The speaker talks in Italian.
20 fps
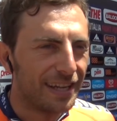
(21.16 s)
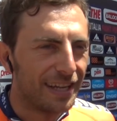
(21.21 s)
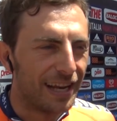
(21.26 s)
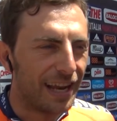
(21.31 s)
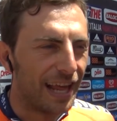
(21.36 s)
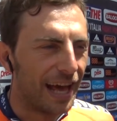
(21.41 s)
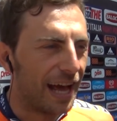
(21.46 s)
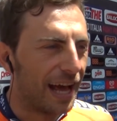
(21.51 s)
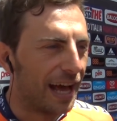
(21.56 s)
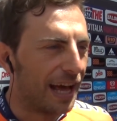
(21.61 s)

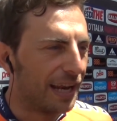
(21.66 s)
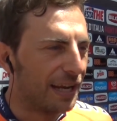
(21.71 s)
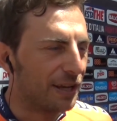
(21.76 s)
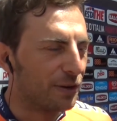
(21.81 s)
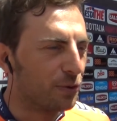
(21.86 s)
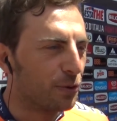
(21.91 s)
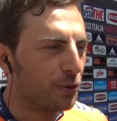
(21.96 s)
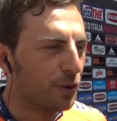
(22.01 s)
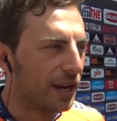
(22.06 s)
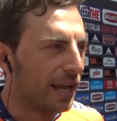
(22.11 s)
la
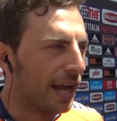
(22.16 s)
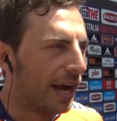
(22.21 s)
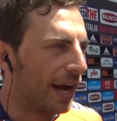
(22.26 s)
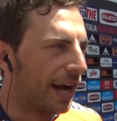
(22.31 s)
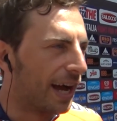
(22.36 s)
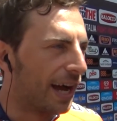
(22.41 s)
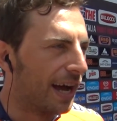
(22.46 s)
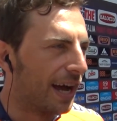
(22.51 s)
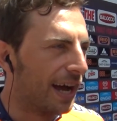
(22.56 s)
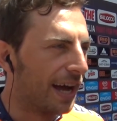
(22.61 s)

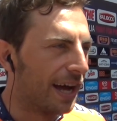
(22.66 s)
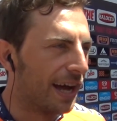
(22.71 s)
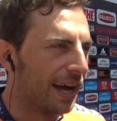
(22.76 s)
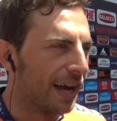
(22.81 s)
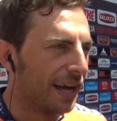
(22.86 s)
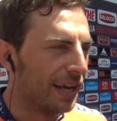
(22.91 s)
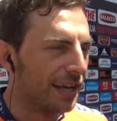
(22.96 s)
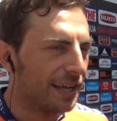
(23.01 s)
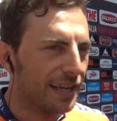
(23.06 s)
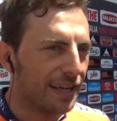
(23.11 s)

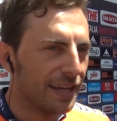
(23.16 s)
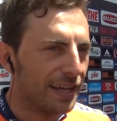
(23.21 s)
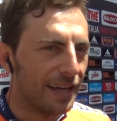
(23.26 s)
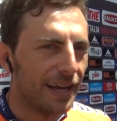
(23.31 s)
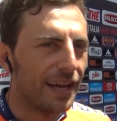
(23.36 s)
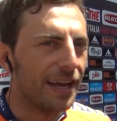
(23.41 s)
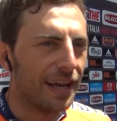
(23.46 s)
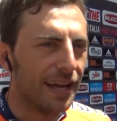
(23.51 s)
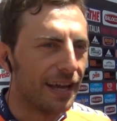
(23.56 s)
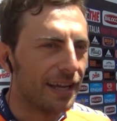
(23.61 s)
Liguria
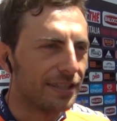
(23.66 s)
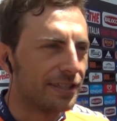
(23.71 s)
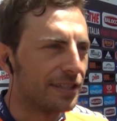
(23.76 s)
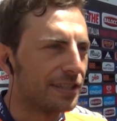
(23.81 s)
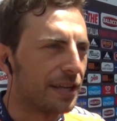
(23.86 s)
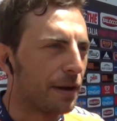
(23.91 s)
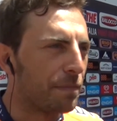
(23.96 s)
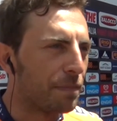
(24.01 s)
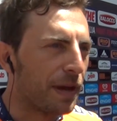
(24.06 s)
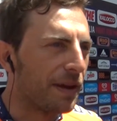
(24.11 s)
eh, si
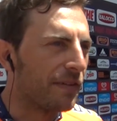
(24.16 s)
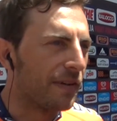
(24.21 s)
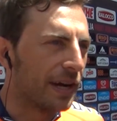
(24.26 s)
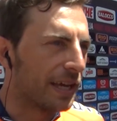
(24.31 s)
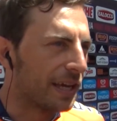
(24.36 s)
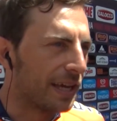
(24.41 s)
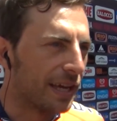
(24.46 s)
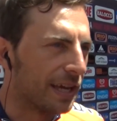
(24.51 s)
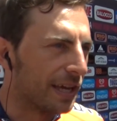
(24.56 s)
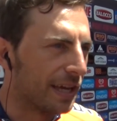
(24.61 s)
sapeva
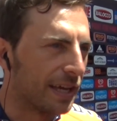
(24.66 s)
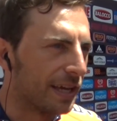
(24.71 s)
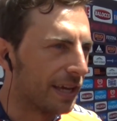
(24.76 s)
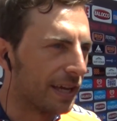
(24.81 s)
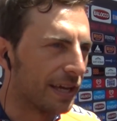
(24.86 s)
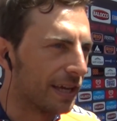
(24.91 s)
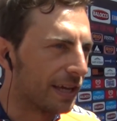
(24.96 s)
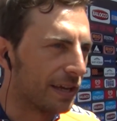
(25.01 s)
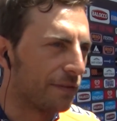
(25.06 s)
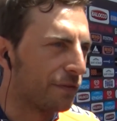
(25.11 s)

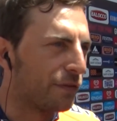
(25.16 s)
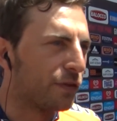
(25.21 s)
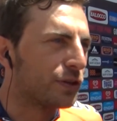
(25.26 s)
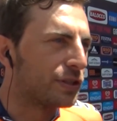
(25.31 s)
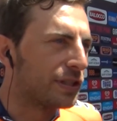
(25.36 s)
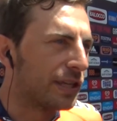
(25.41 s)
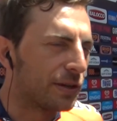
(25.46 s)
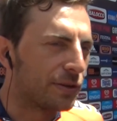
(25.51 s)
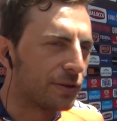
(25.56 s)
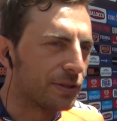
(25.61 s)
che, che
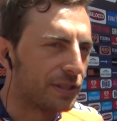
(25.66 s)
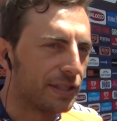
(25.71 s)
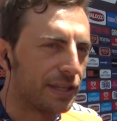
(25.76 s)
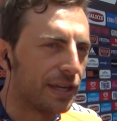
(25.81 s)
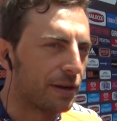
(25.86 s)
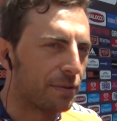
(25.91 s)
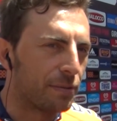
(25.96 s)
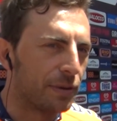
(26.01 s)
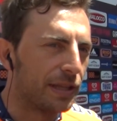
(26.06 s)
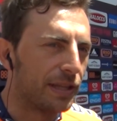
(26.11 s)
fosse così
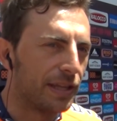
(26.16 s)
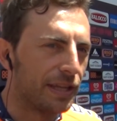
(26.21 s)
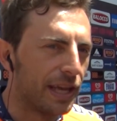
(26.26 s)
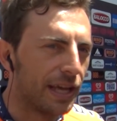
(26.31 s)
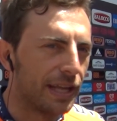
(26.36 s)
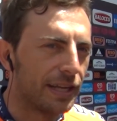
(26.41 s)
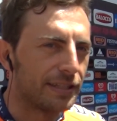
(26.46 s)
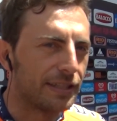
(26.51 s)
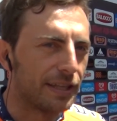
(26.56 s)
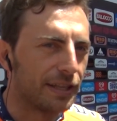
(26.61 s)
e quindi
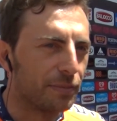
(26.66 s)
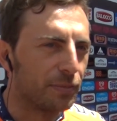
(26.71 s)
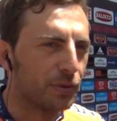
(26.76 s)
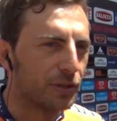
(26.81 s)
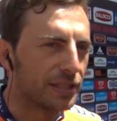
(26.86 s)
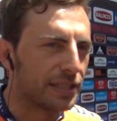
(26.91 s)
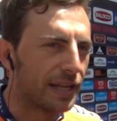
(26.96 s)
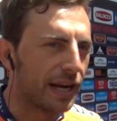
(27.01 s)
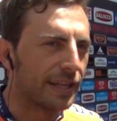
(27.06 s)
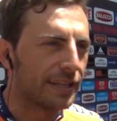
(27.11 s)
ieri si è
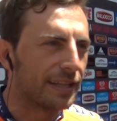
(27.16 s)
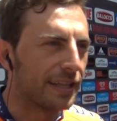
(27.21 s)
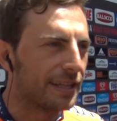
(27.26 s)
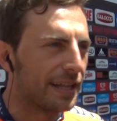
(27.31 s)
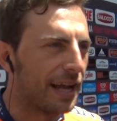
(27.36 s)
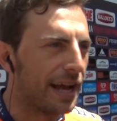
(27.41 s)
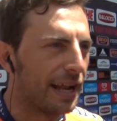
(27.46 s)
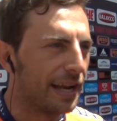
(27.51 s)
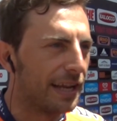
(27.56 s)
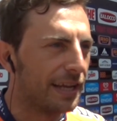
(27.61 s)
dimostrata
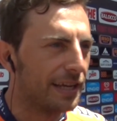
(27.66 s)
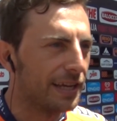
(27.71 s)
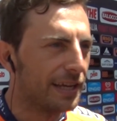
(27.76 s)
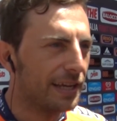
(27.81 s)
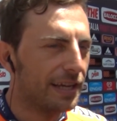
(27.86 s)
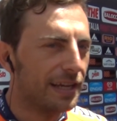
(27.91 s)
tale.